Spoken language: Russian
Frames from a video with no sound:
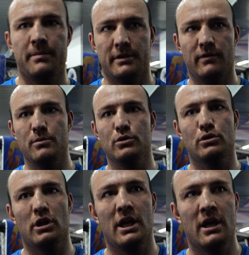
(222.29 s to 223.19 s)
по 2
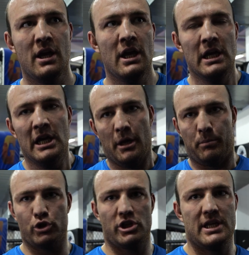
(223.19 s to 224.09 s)
минуты
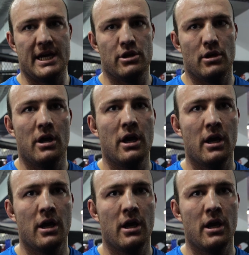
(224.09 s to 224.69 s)
по заданию.